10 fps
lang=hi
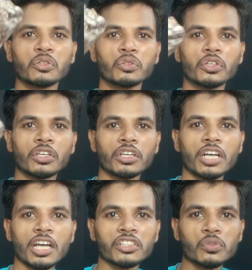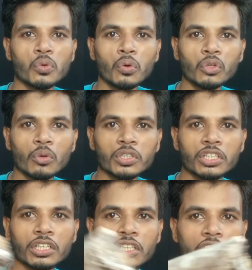ये है गाइस ओरियो
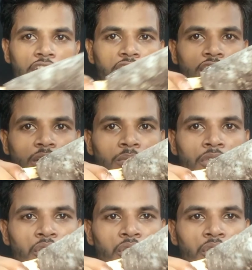बिस्किट की आइसक्रीम